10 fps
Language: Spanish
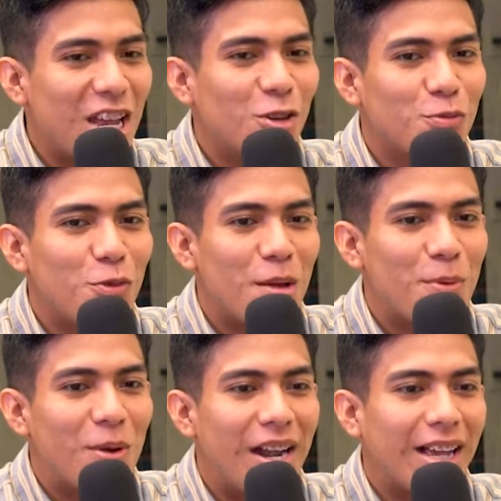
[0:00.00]
Gallegos fue una
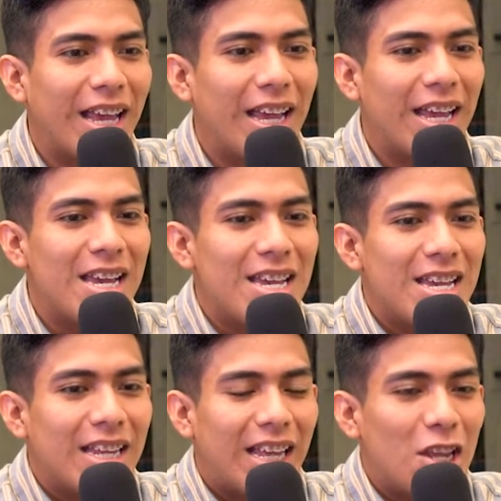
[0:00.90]
pionera que,
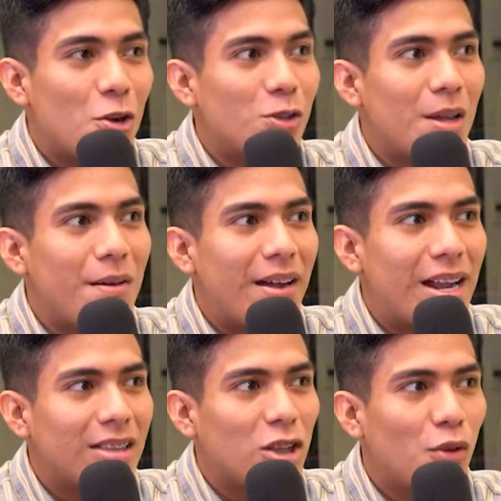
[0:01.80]
que yo no sabía
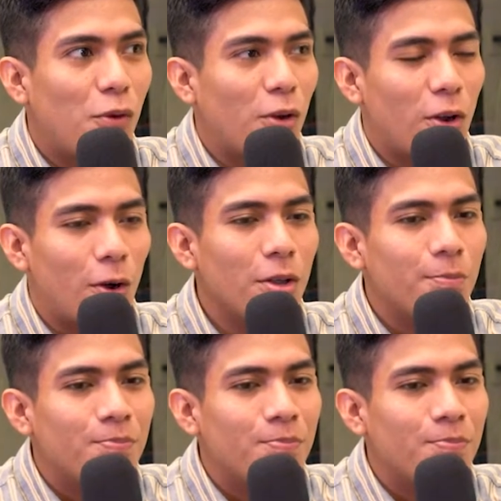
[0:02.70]
bailar tanto folclore,